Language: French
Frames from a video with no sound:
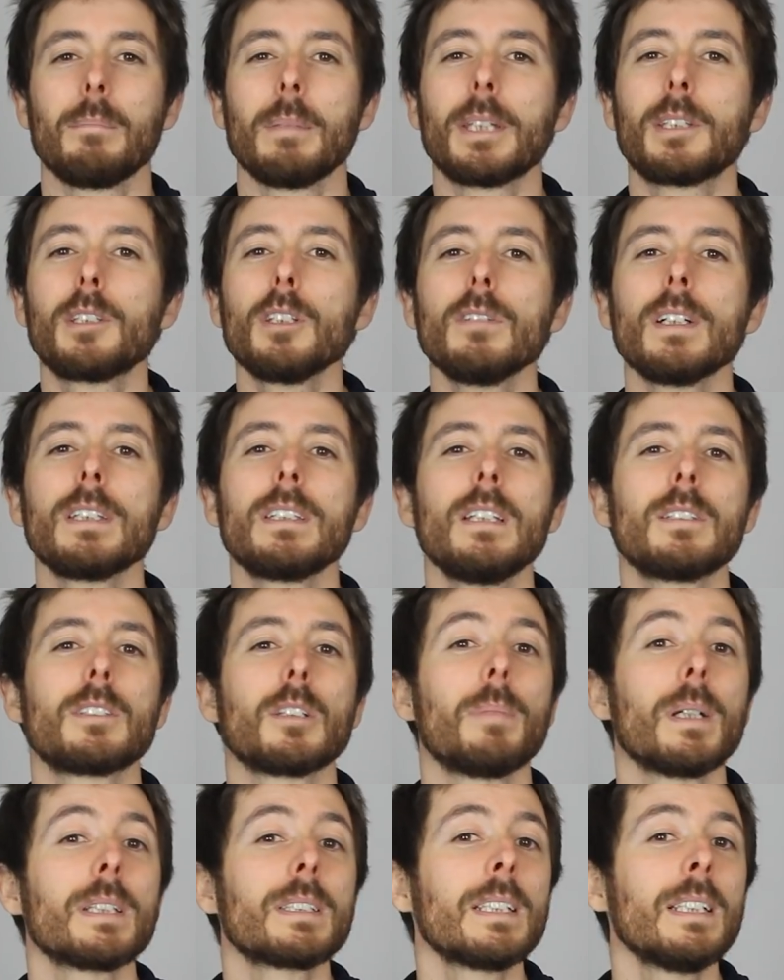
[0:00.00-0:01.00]
Mais que va-t-il se
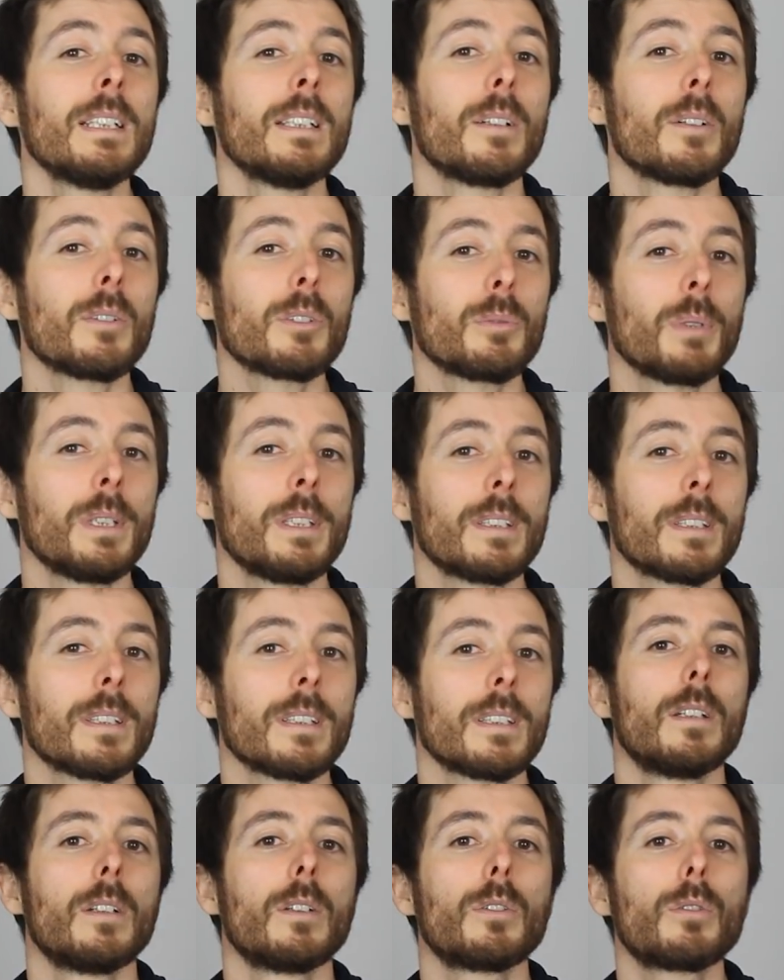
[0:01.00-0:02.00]
passer ensuite
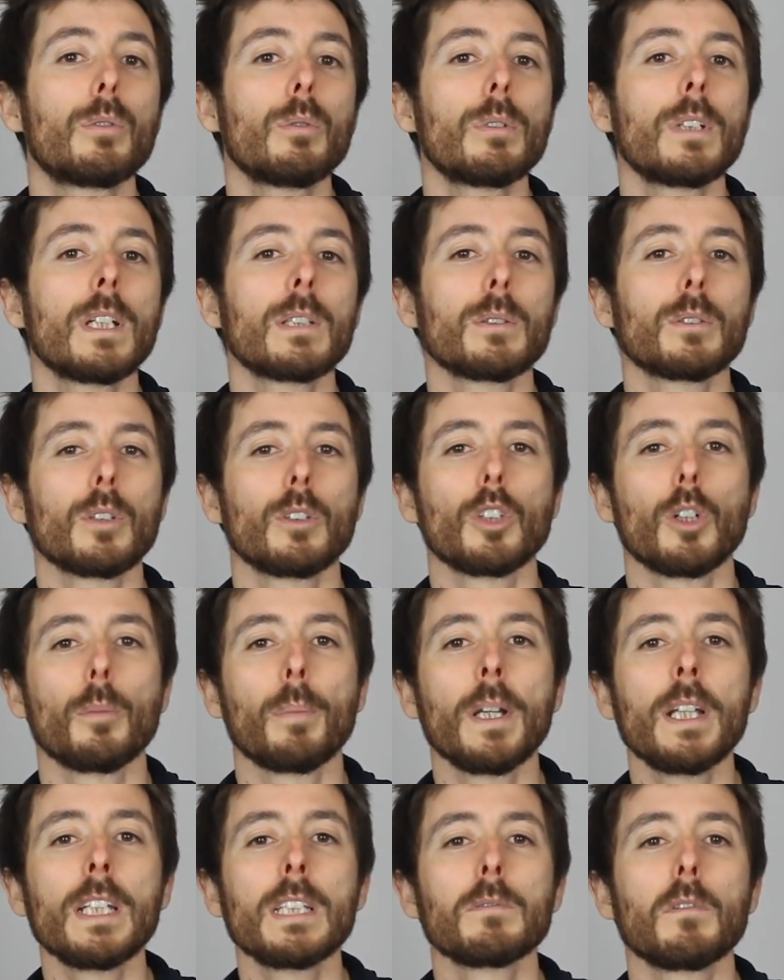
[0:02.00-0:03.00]
Toutes les autres
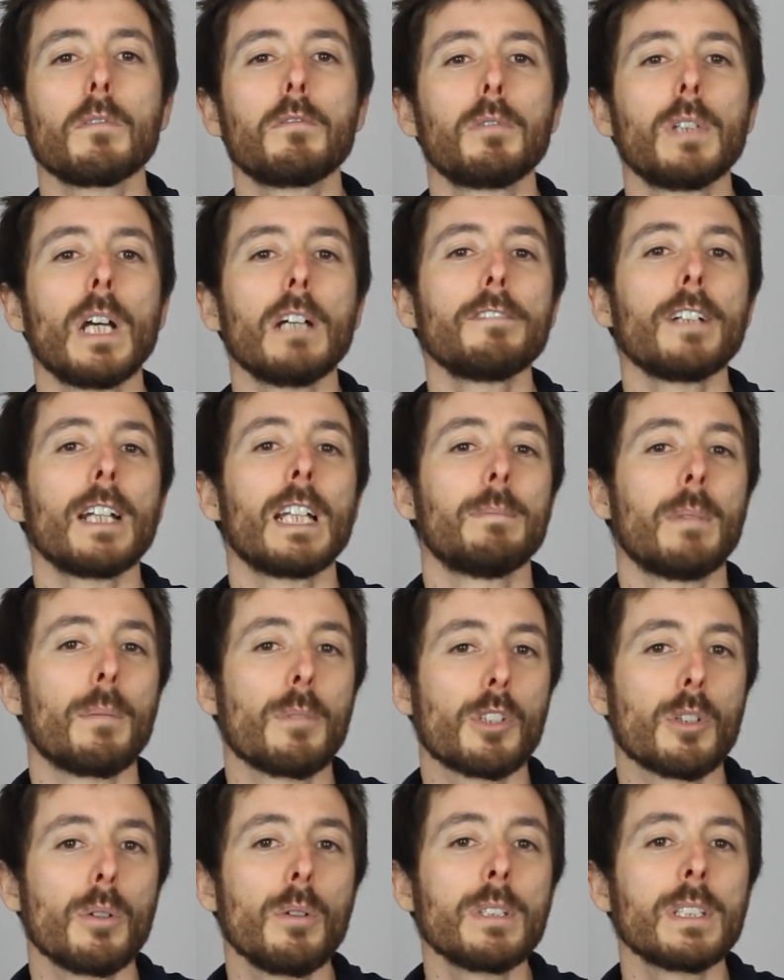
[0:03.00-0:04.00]
entreprises vont vouloir faire la même
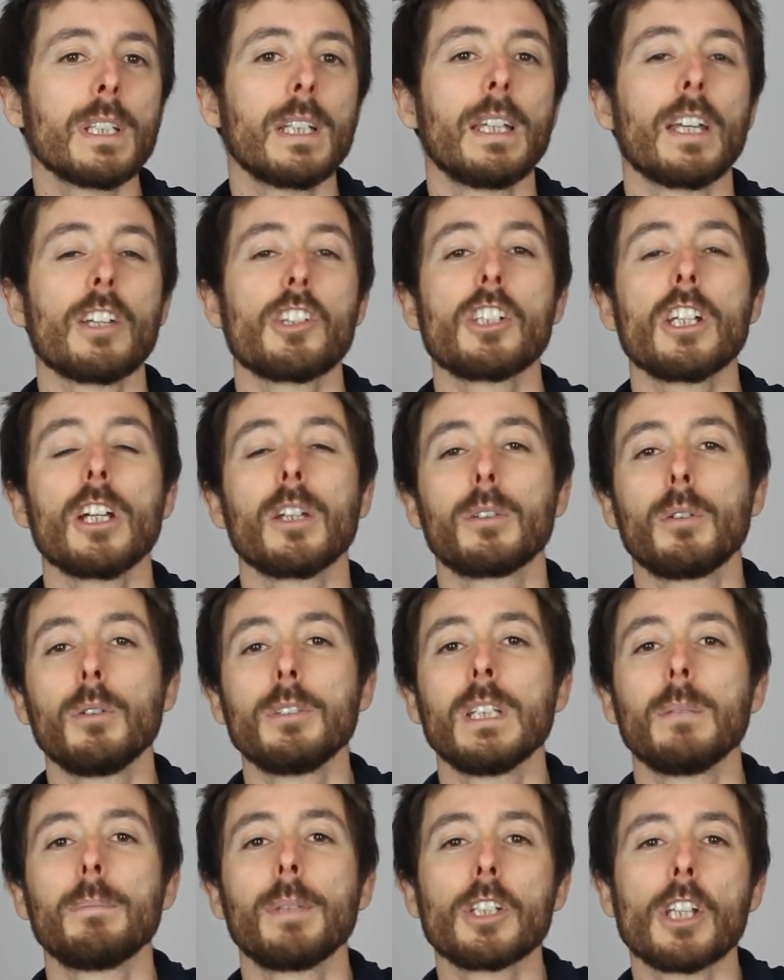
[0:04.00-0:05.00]
chose et acheter un
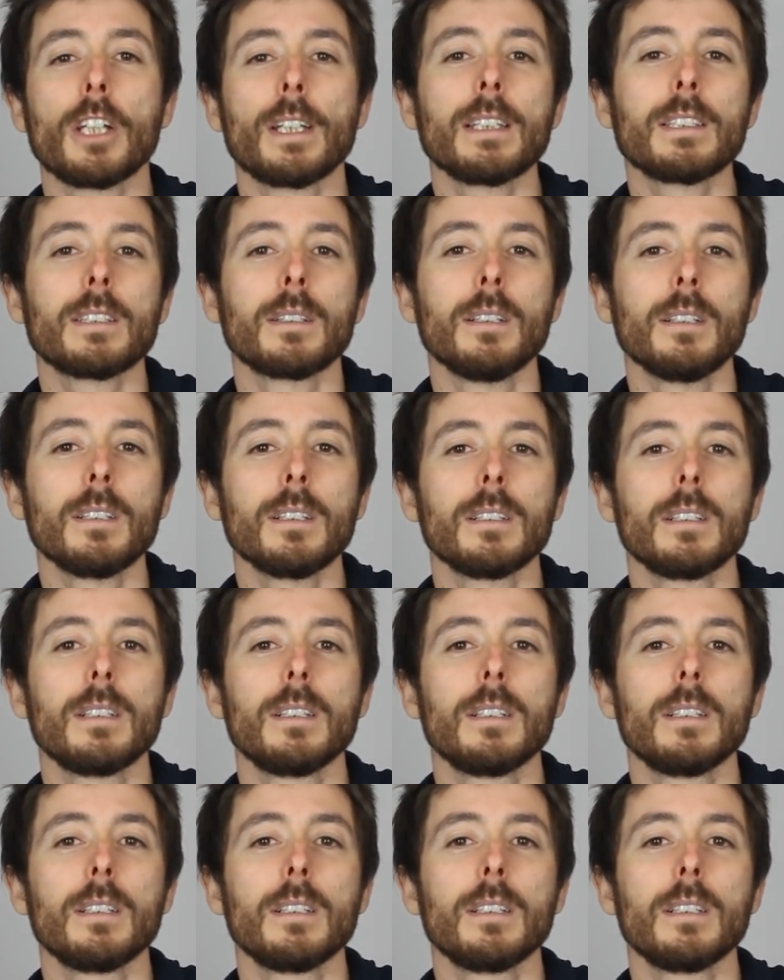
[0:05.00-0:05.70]
deuxième piège à castor.